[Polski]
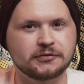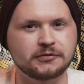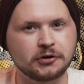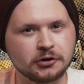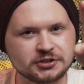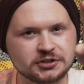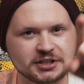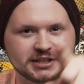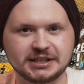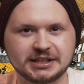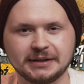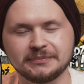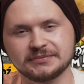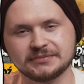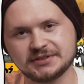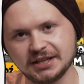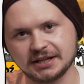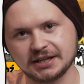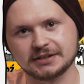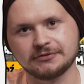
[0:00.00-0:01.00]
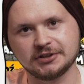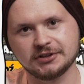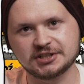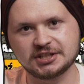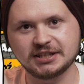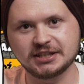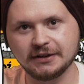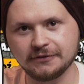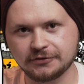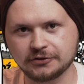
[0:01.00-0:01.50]
wchodzę tam, tak,
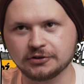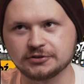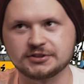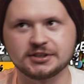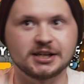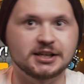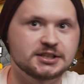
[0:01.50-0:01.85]
właśnie tam wchodzę.